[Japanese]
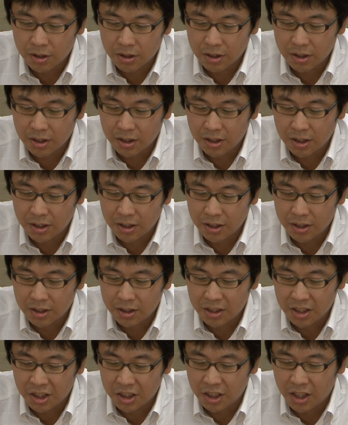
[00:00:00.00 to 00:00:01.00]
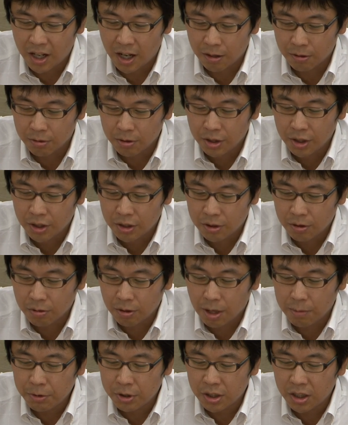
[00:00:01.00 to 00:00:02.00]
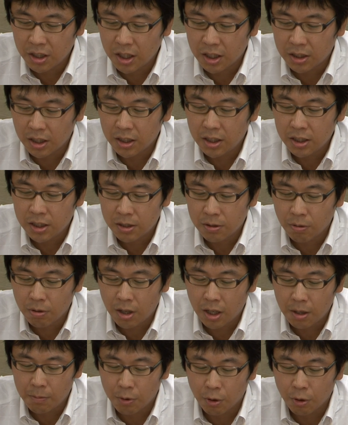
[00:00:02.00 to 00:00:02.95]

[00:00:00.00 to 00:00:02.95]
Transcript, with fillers: 人であるその株式会社イストから